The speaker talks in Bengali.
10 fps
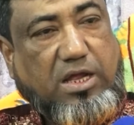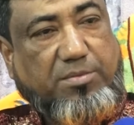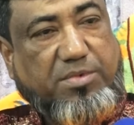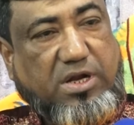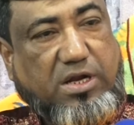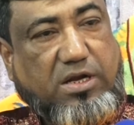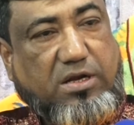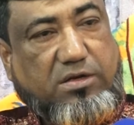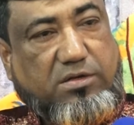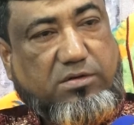আমরা
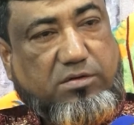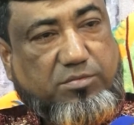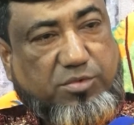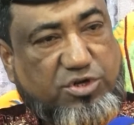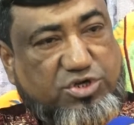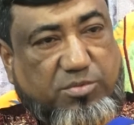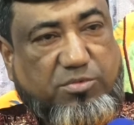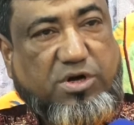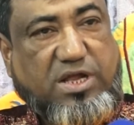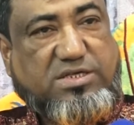পরিশ্রম
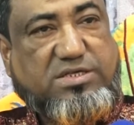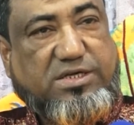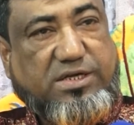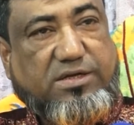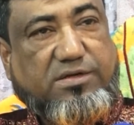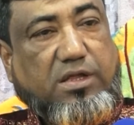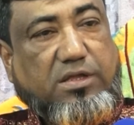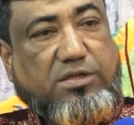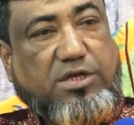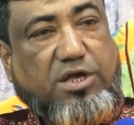করে আসছি
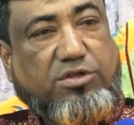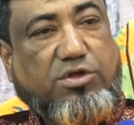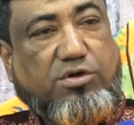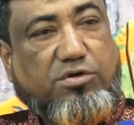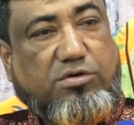যেহেতু